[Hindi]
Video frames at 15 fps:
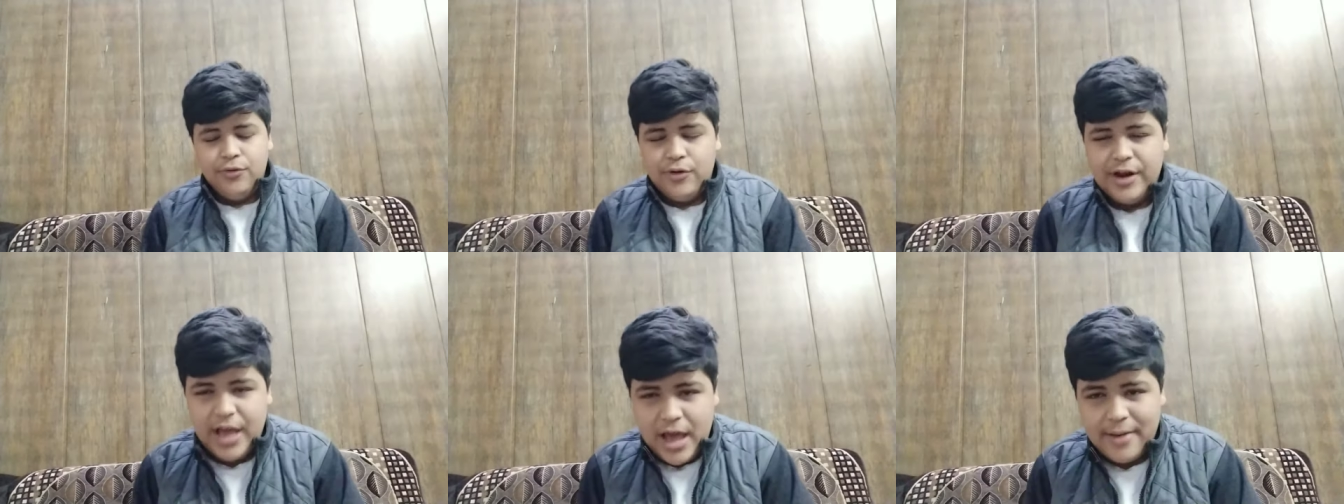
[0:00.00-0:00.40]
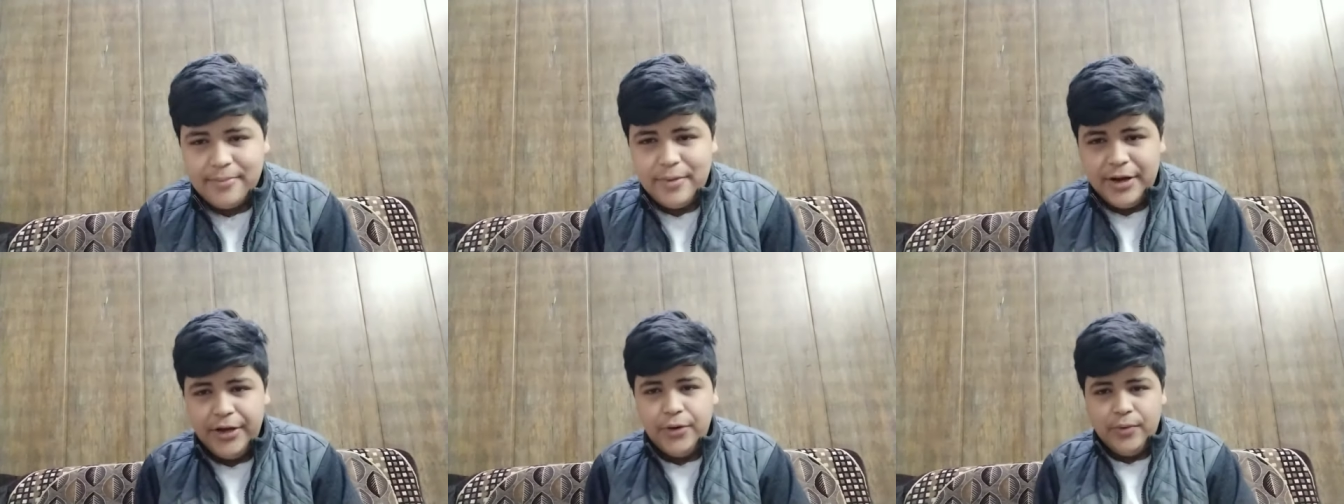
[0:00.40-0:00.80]
और
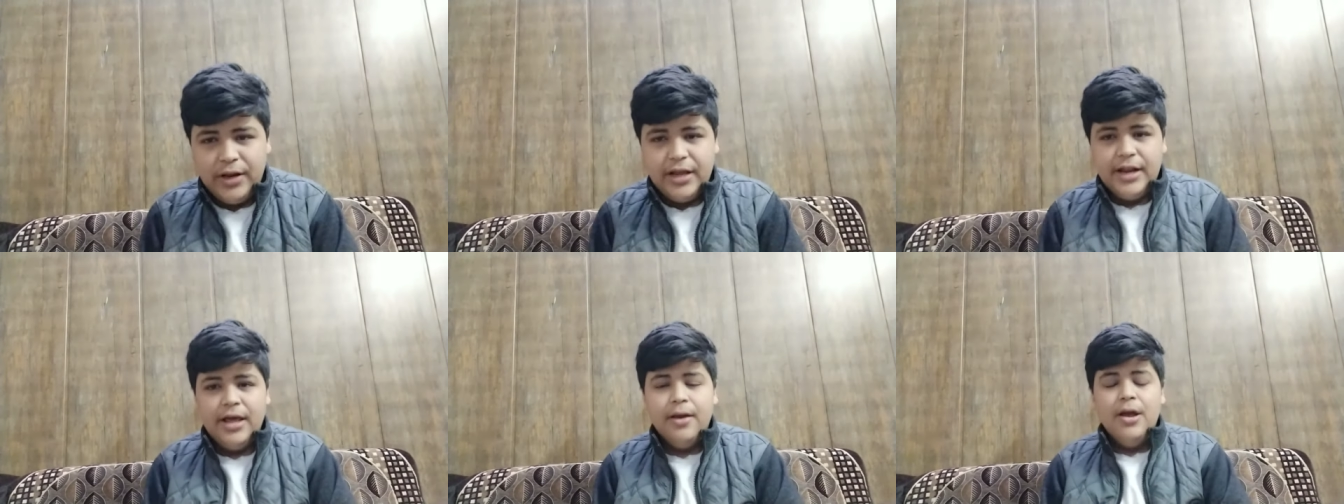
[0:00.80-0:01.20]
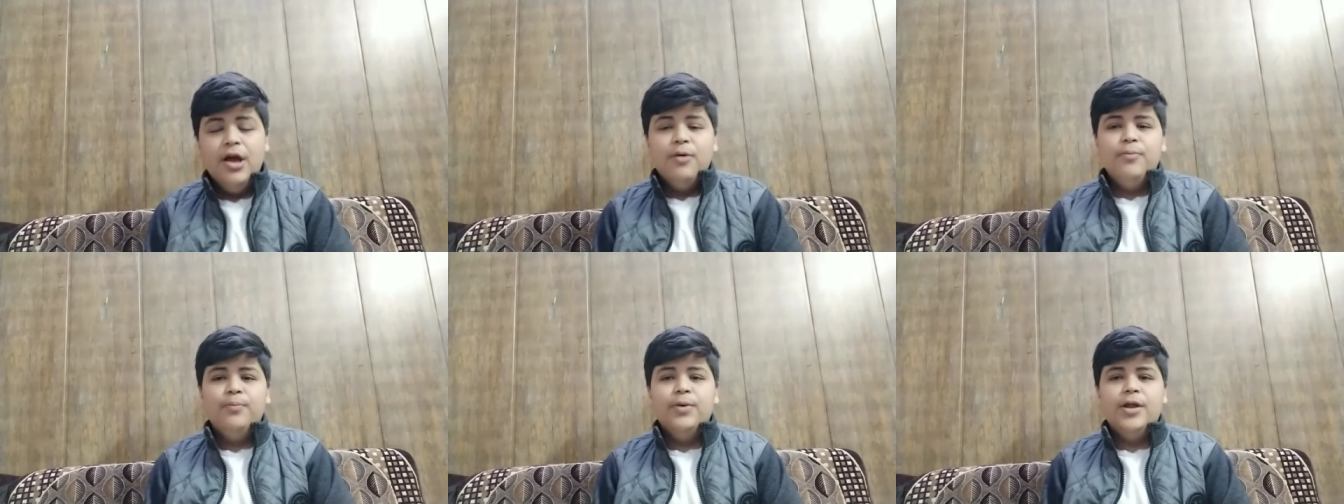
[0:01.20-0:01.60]
एम आई ट्वेल्व आ रहा
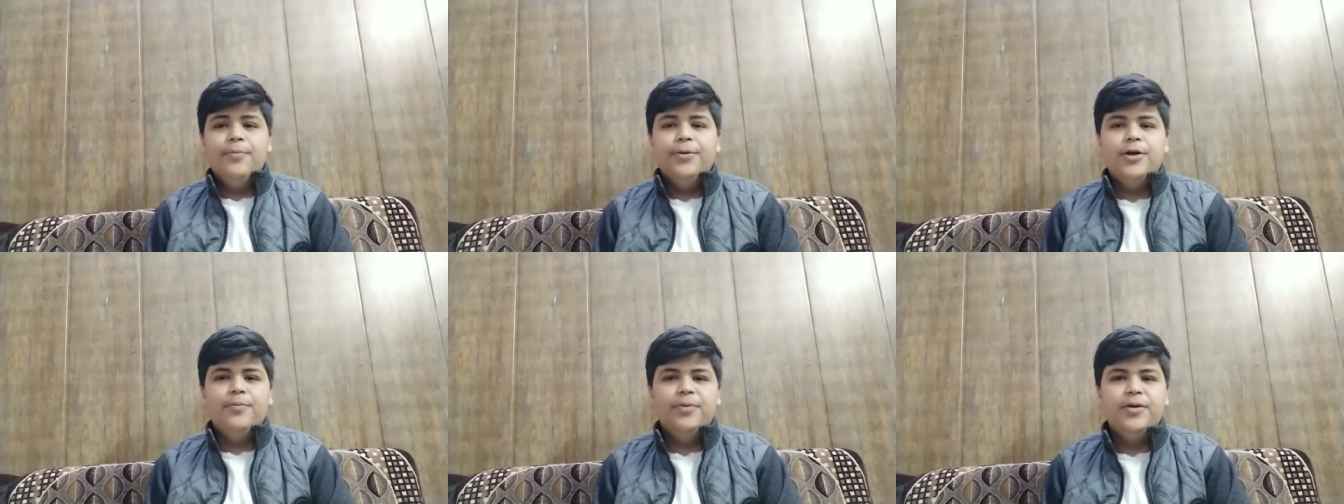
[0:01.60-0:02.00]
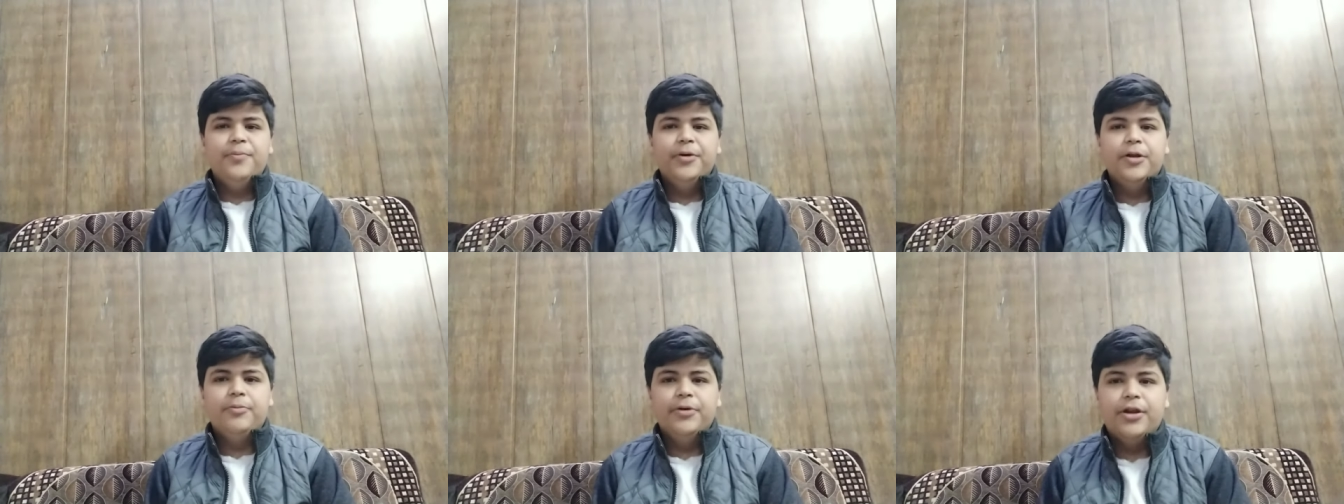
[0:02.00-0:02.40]
है पर पर
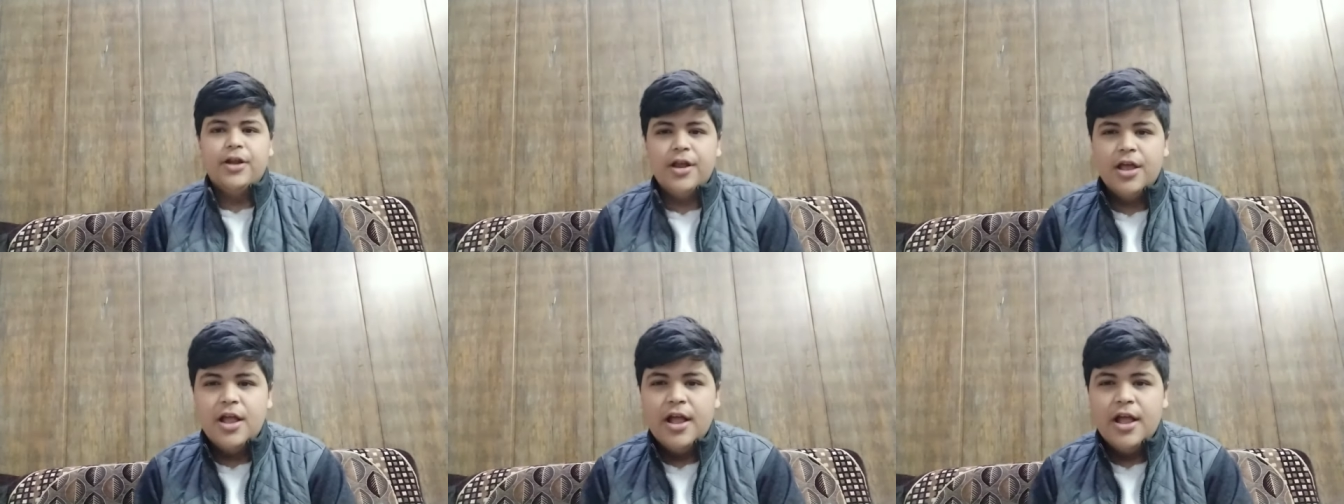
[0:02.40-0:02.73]
पर पर पर